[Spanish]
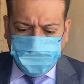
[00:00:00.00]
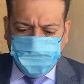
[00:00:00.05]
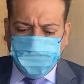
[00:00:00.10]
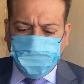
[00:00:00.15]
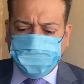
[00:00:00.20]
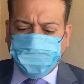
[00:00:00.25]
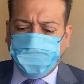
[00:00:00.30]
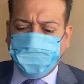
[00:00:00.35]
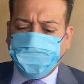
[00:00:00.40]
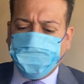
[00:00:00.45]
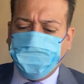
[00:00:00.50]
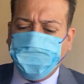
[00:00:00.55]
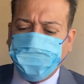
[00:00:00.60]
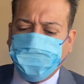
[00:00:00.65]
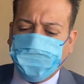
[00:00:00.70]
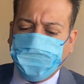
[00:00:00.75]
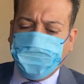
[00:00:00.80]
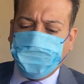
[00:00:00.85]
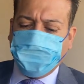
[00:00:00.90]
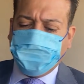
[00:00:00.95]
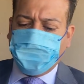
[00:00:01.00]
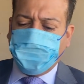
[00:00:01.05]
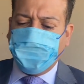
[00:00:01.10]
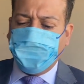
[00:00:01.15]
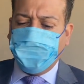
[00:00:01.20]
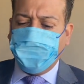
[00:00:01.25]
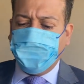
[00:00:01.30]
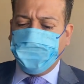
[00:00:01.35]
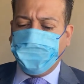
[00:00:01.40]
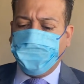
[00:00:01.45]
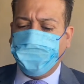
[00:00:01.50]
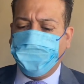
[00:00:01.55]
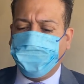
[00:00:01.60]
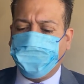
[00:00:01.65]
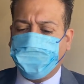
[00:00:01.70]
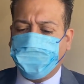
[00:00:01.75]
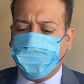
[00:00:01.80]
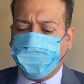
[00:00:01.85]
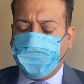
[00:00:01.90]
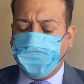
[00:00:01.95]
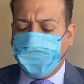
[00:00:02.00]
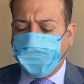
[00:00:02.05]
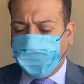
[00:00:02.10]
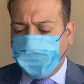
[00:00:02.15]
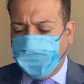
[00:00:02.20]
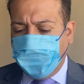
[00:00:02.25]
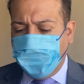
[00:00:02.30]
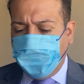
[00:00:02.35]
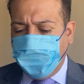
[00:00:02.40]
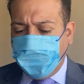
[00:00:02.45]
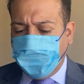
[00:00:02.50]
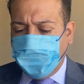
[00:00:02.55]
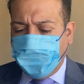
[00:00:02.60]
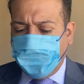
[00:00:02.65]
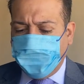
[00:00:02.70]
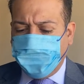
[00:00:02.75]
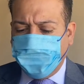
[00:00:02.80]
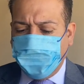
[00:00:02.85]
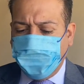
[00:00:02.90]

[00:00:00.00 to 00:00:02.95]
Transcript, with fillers: Nosotros, este, aquí, eh,